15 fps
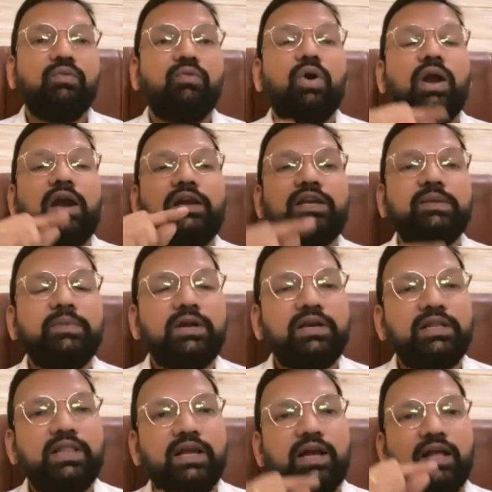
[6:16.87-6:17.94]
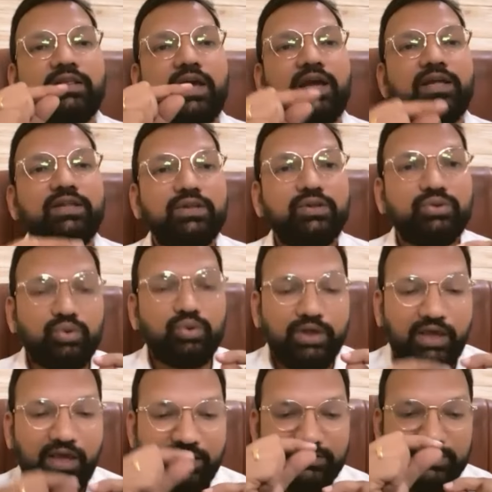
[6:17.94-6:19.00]
वो अल्टीमेटली देखा जाए
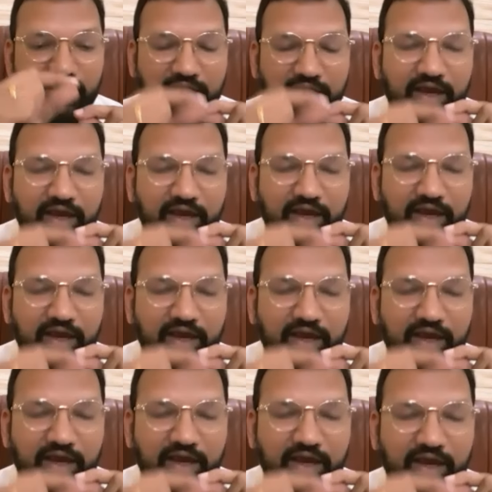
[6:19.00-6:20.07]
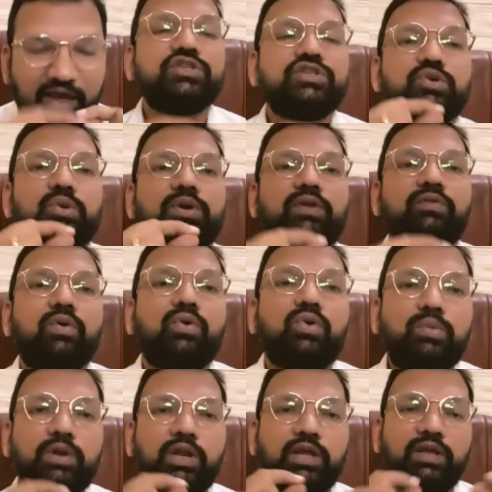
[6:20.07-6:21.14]
तो एक जगह के ऊपर वाइब्रेशन जो है वो
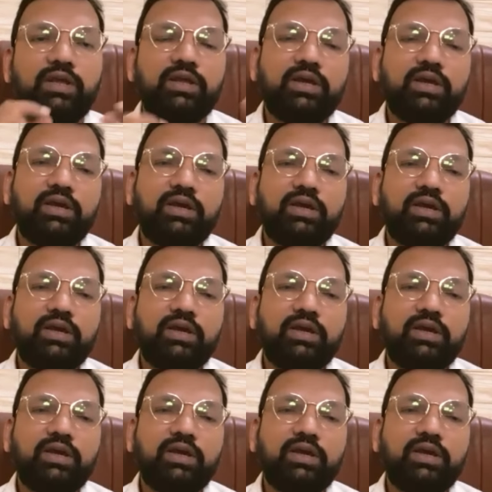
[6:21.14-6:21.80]
घूम रही है